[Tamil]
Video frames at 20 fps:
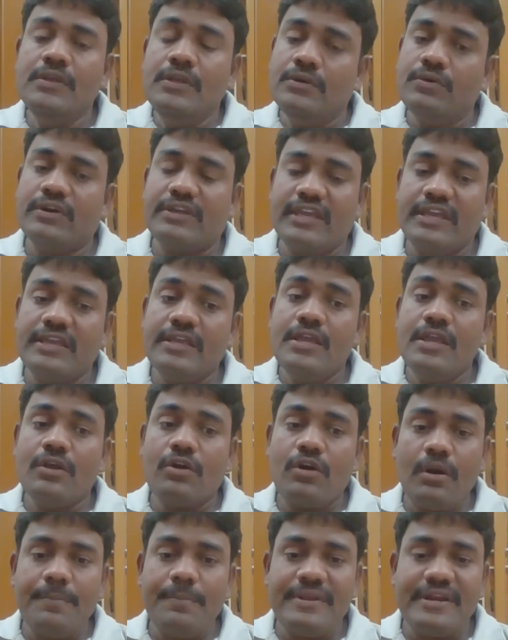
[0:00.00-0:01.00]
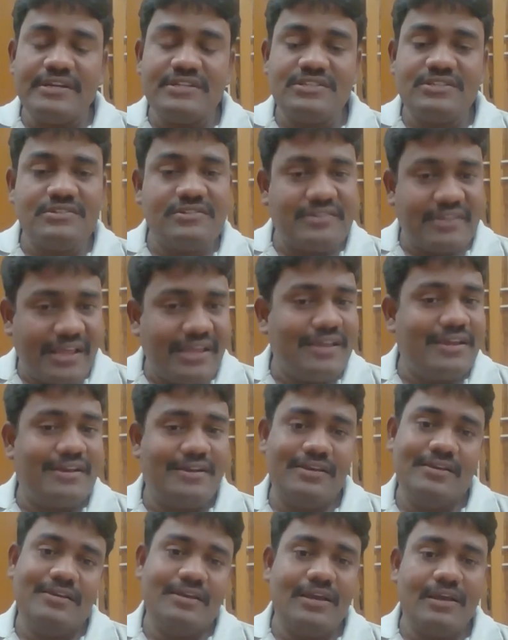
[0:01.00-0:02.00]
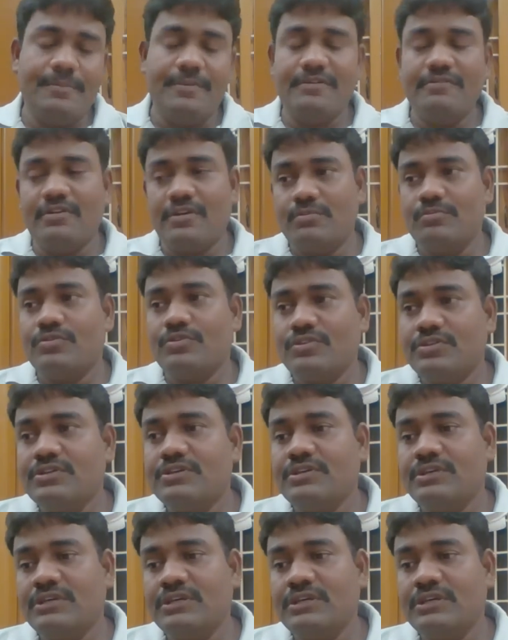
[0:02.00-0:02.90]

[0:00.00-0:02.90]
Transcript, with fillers: ஓகே காப்பிரைட் ஸ்ட்ரைக் அப்படின்னு வரும்போது